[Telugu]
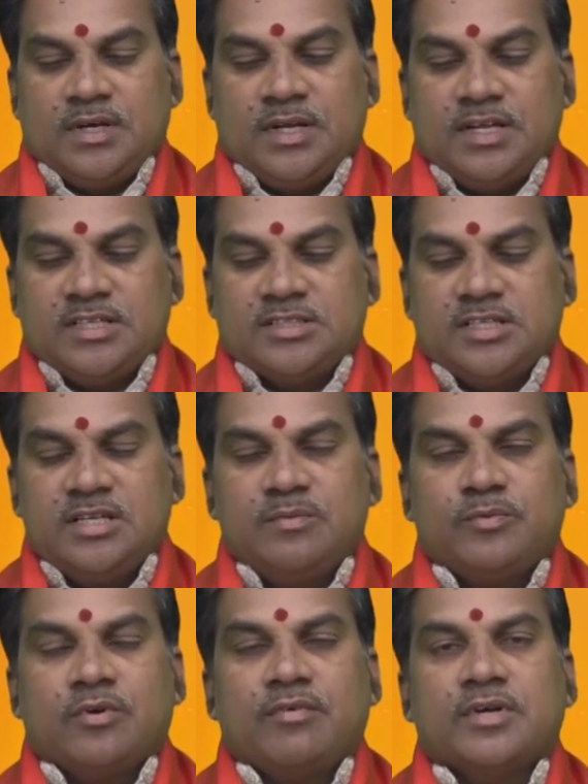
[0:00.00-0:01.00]
అలాగే శని
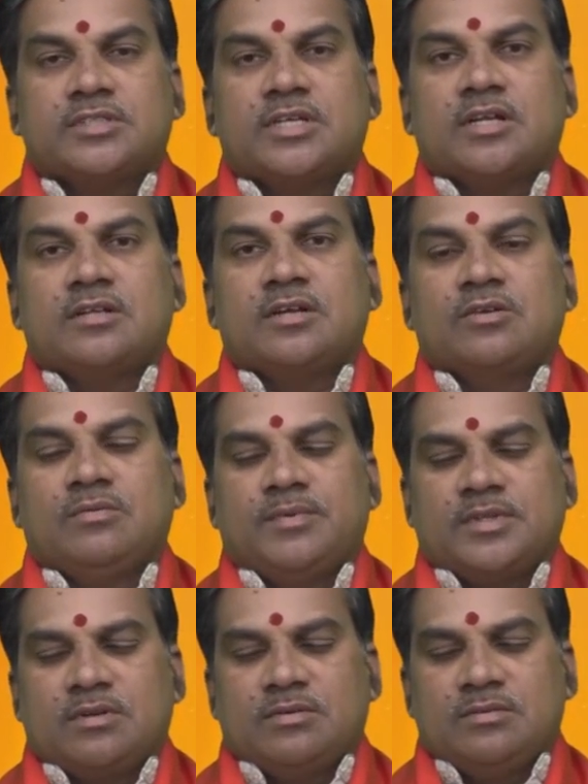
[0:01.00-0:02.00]
పూర్వాషాఢ నాలుగో
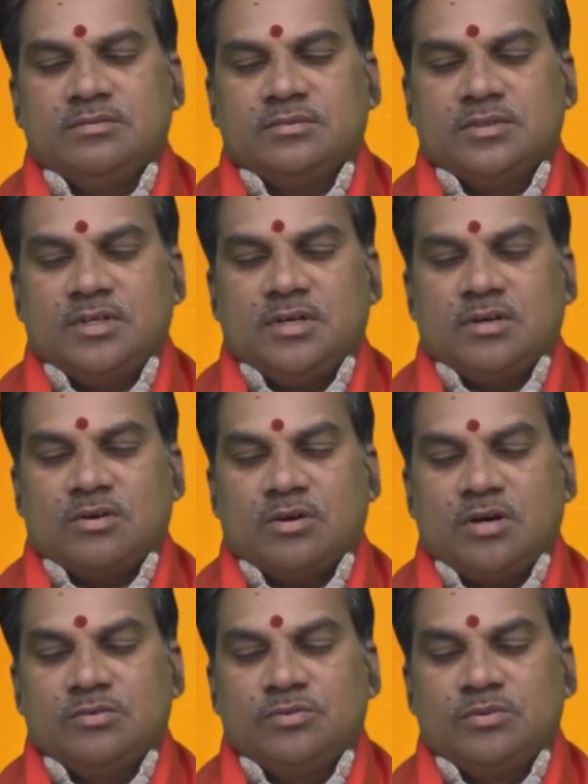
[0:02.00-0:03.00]
పాదంలోను
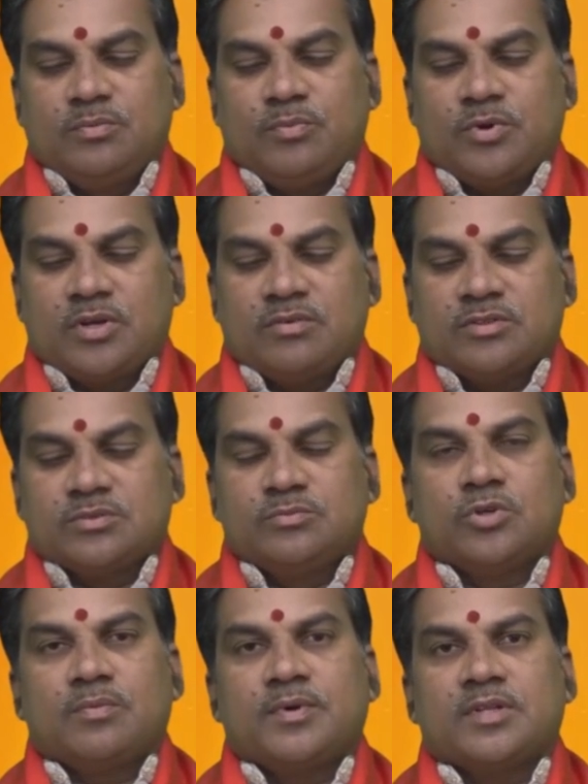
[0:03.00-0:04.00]
రాహువు పునర్వసు
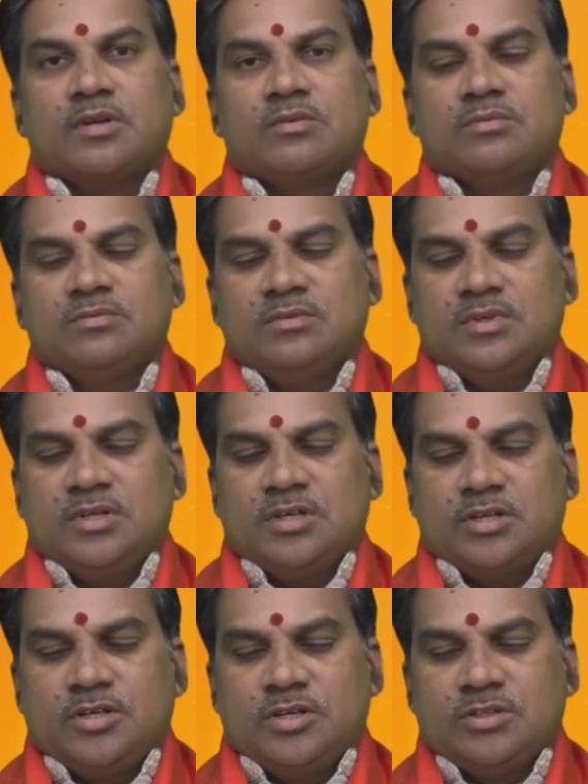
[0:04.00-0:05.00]
మూడో పాదంలోను
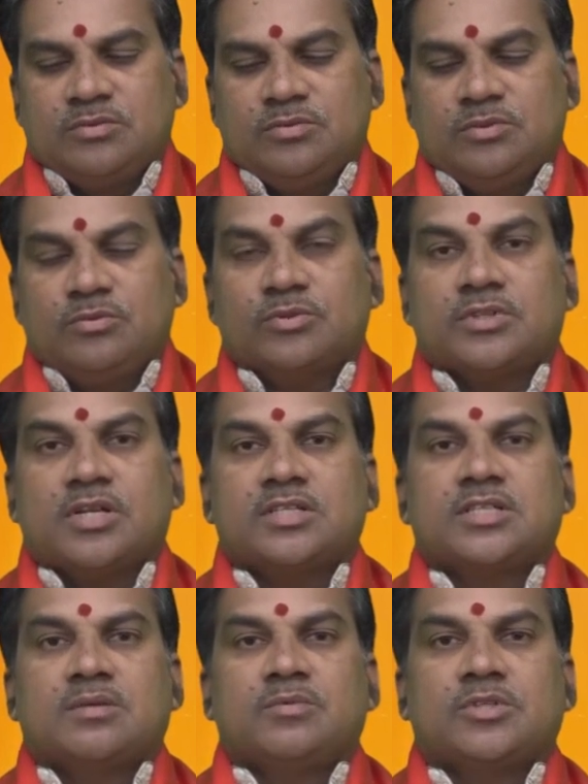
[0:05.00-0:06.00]
కేతువు
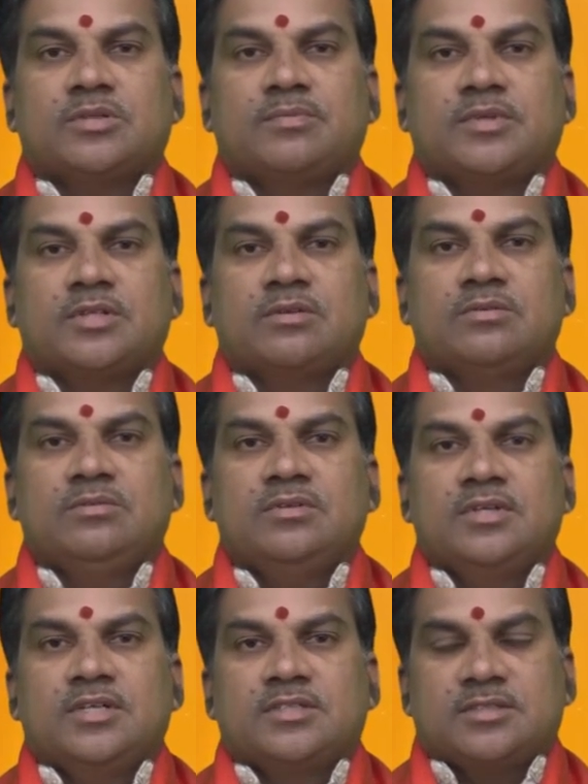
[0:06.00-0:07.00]
ఉత్తరాషాఢ మొదటి పాదంలోను
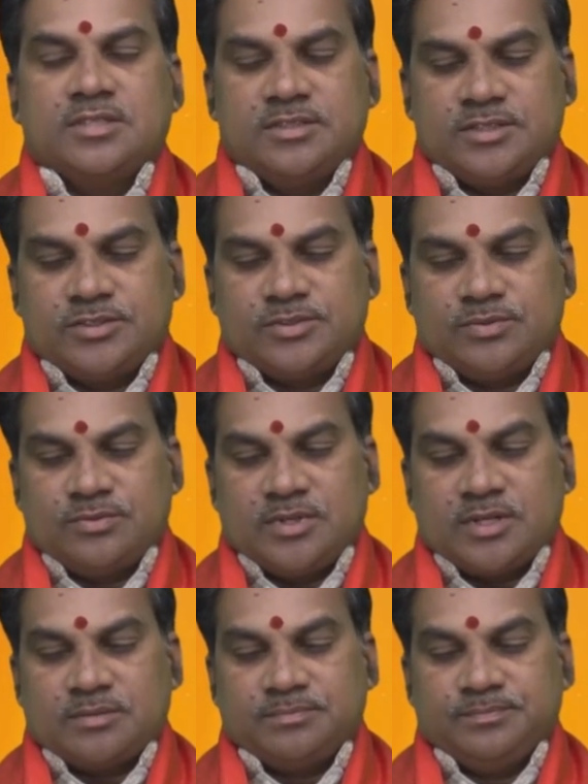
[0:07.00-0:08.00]
సంచరిస్తూ
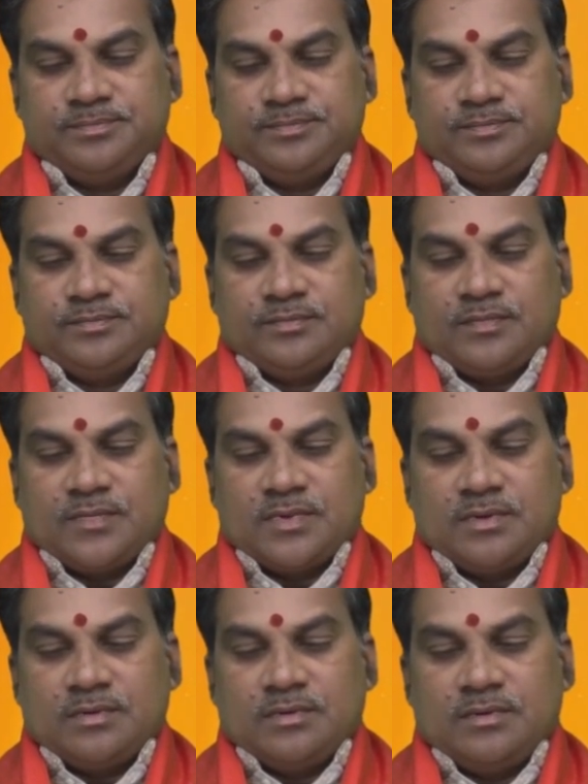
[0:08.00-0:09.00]
ఉన్నారు
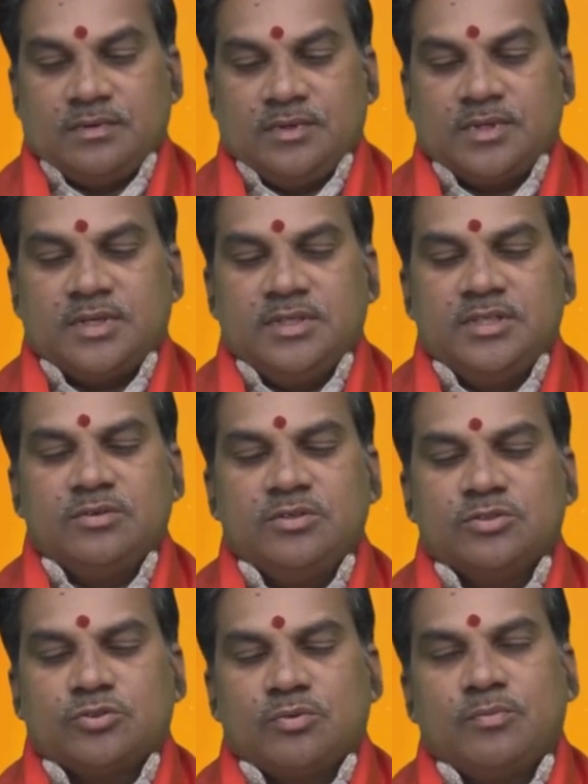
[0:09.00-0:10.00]
ఇక
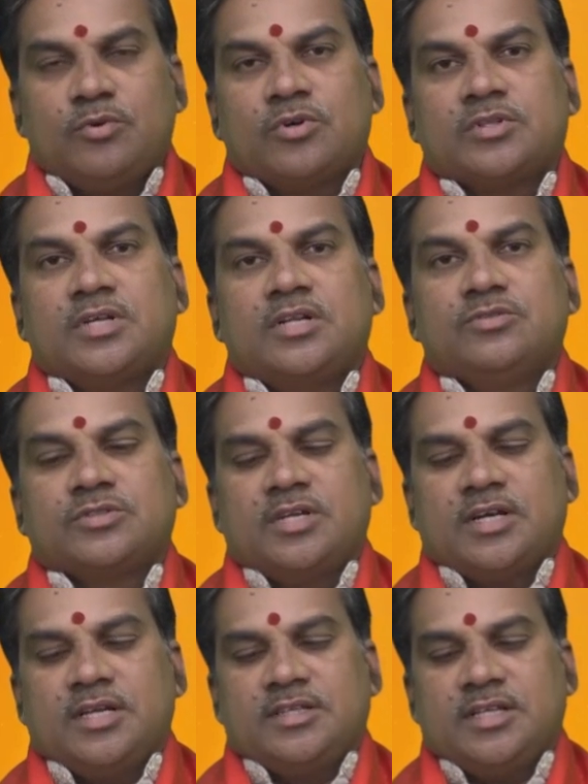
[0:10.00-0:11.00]
ఈరోజు సోమముహూర్తాలు
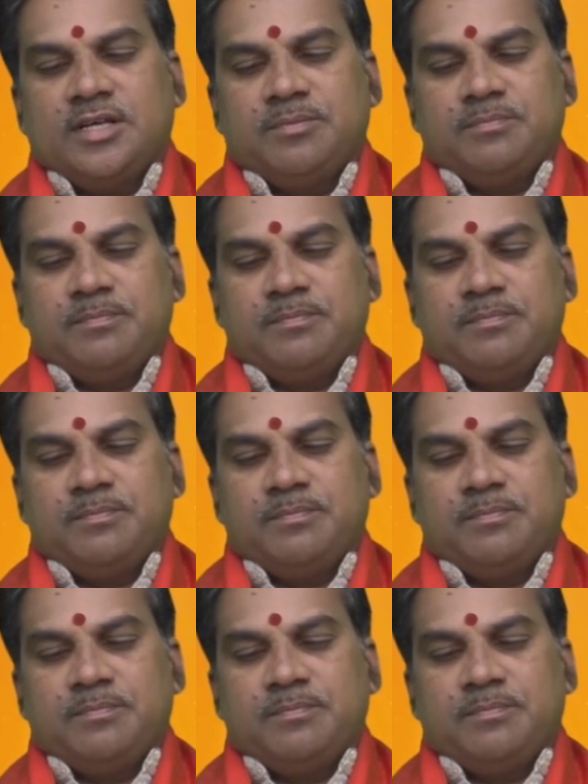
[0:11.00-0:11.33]
చూసినట్టయితే